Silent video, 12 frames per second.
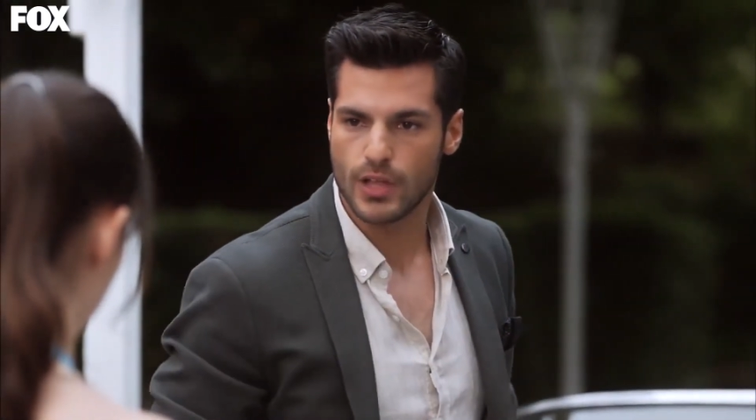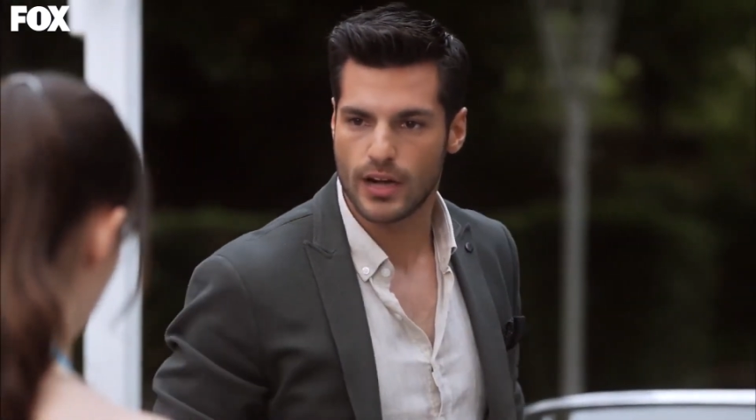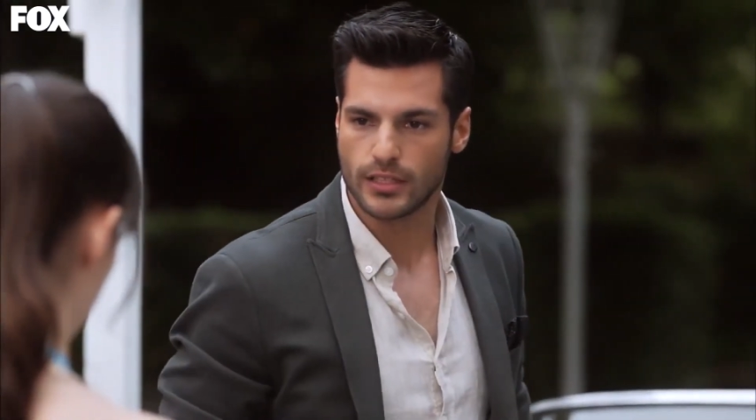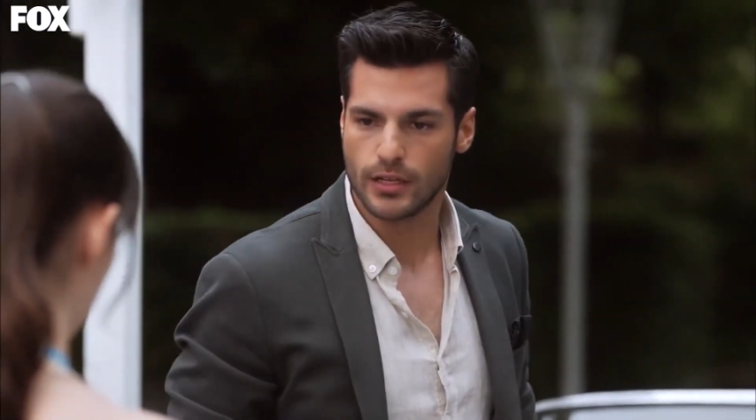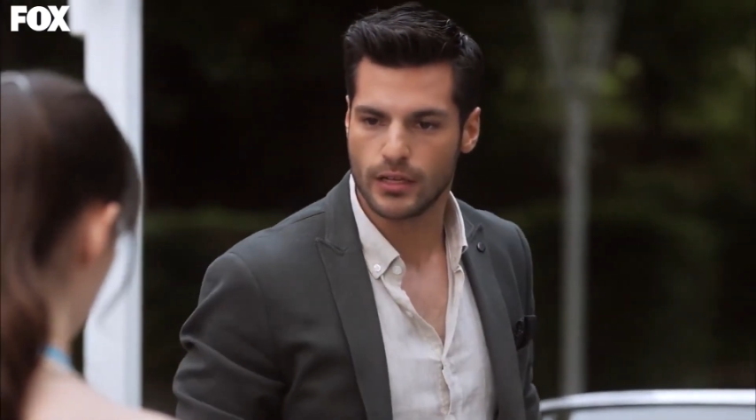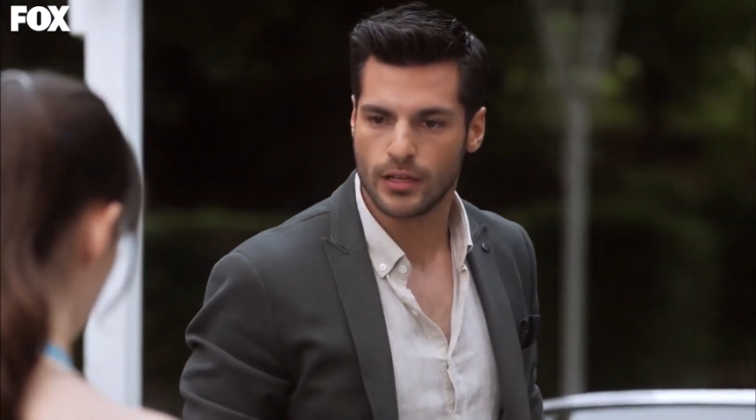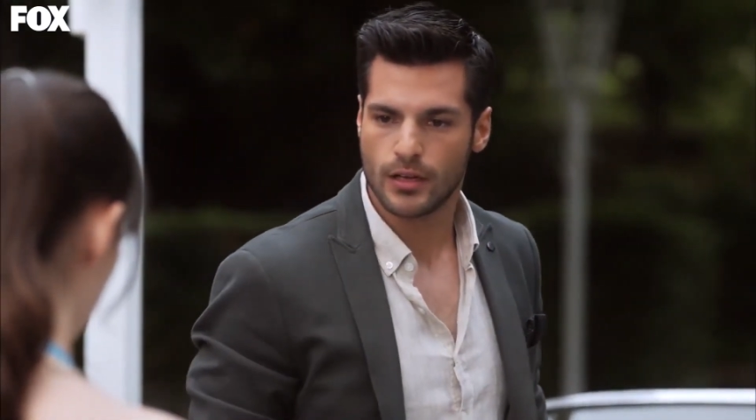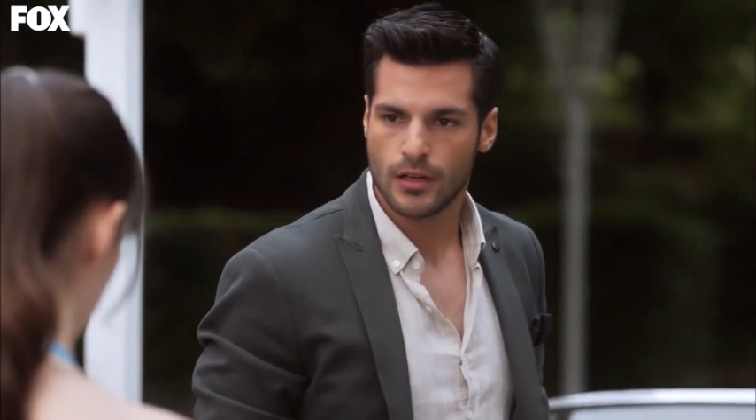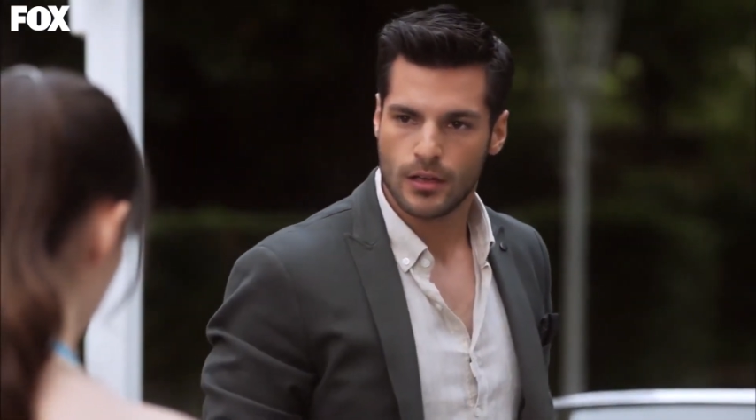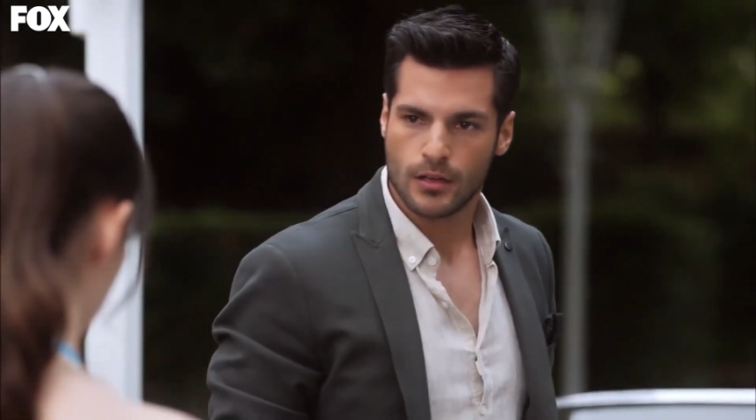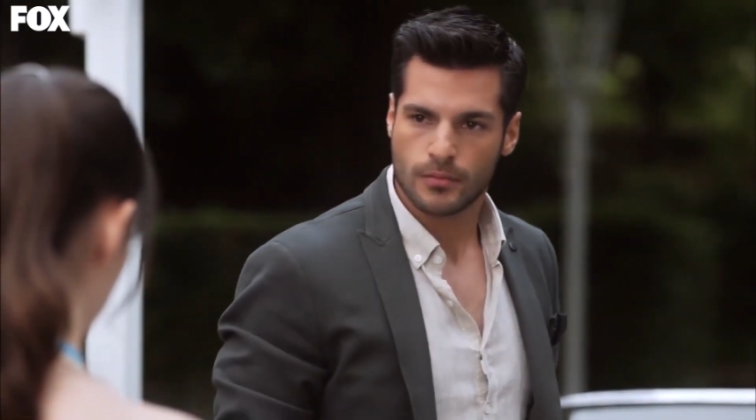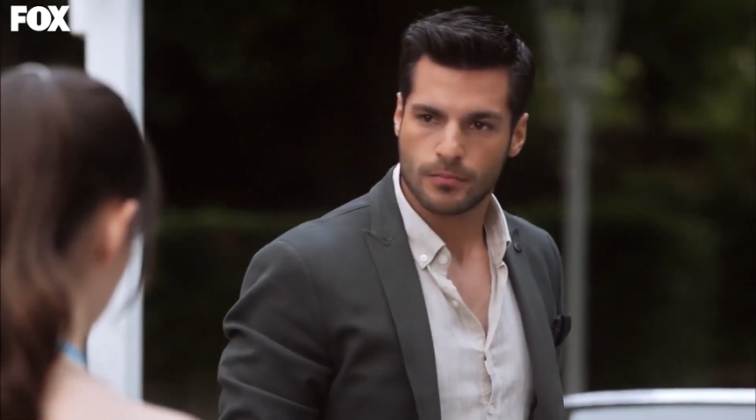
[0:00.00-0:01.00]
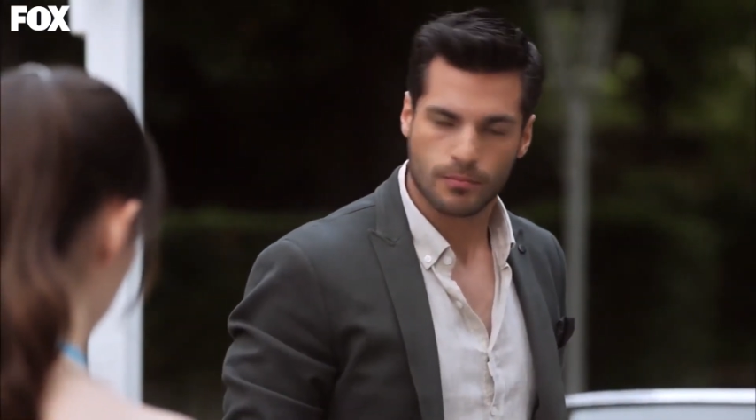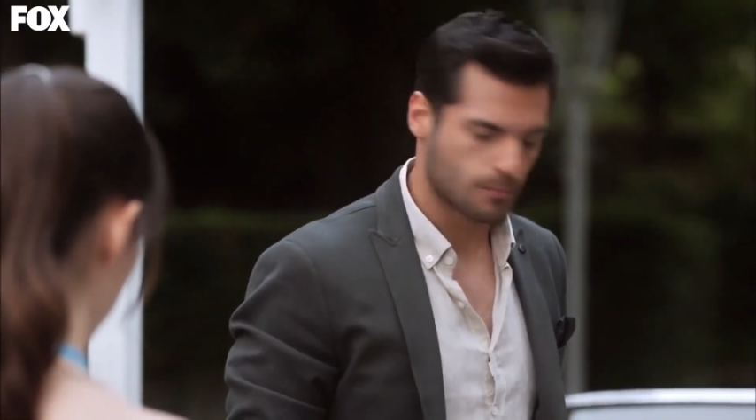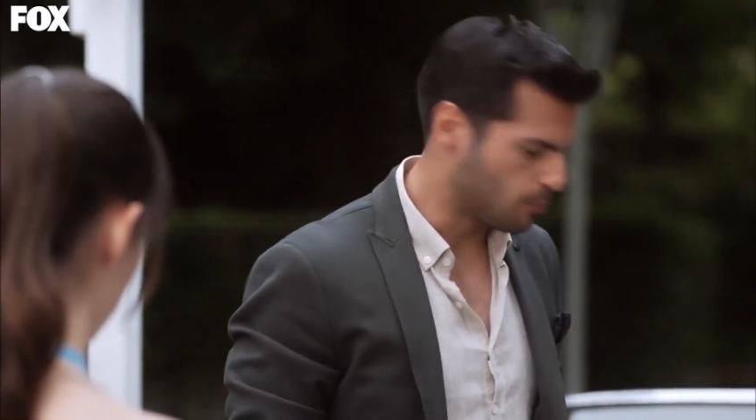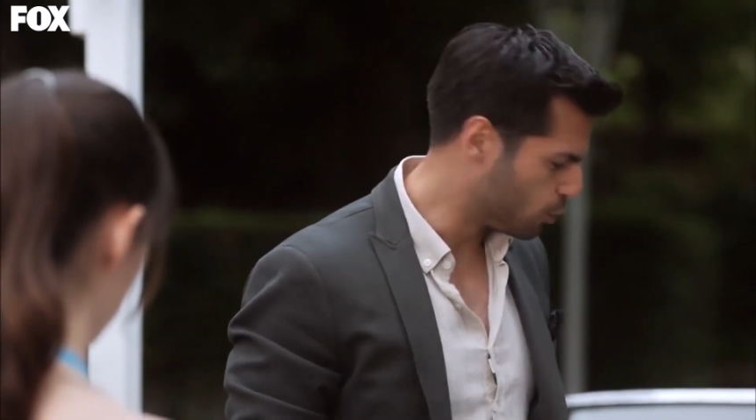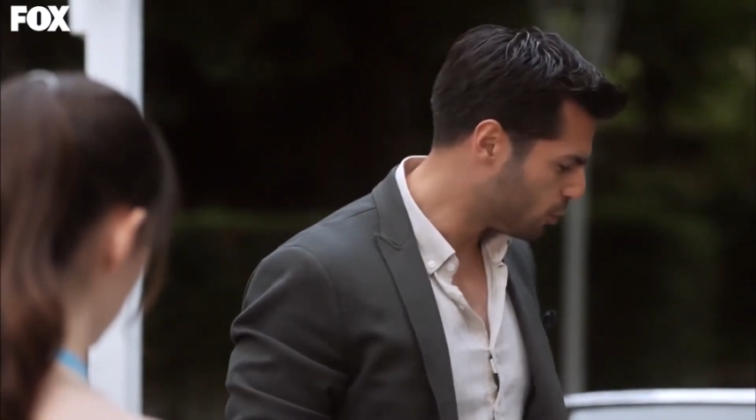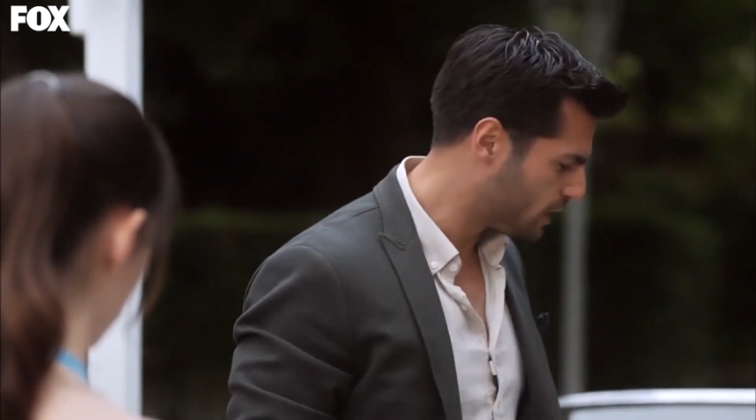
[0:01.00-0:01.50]
derdini.
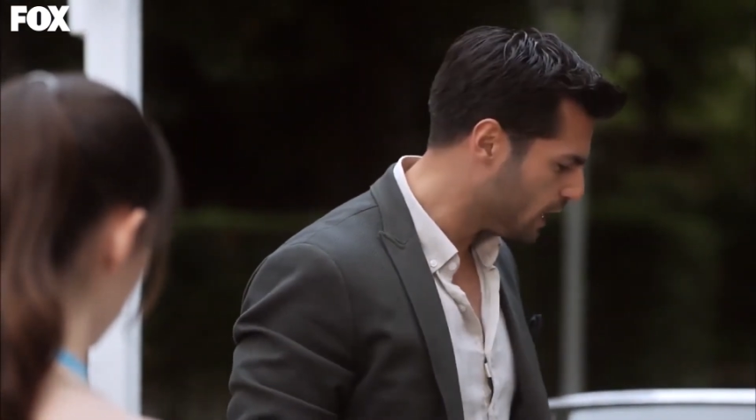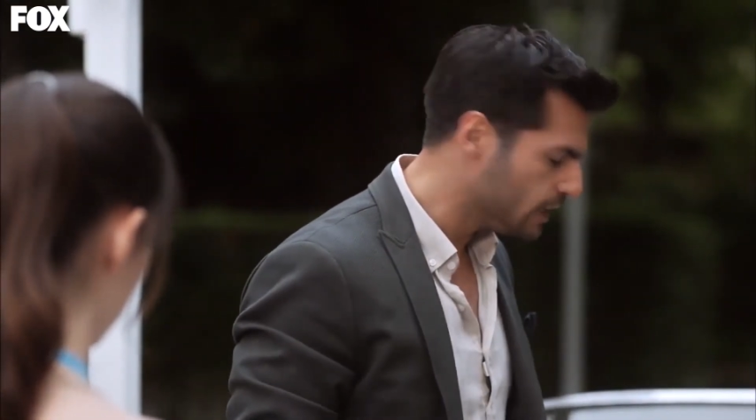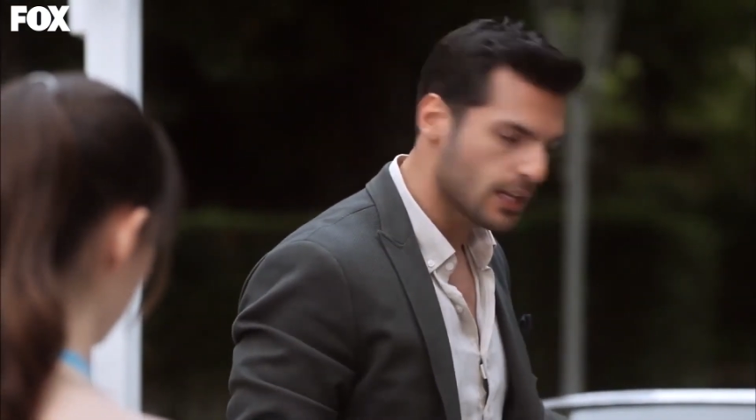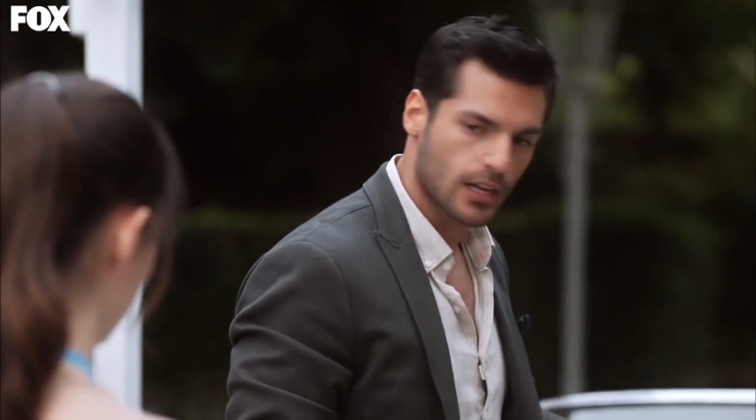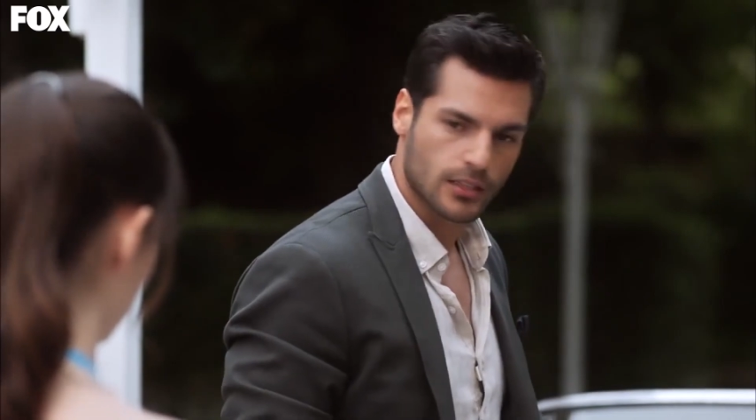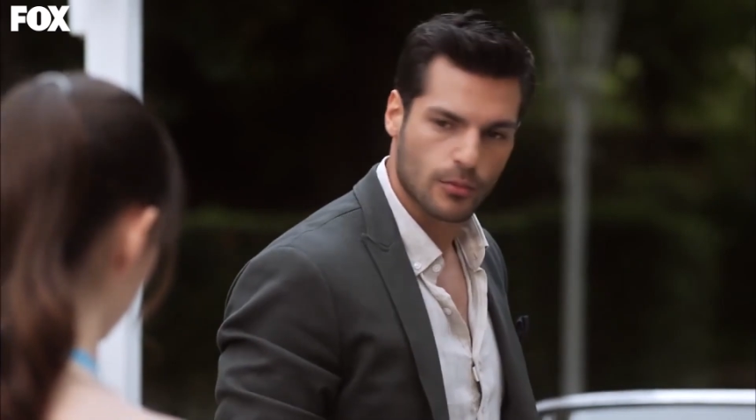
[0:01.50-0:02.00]
Bunun dilinden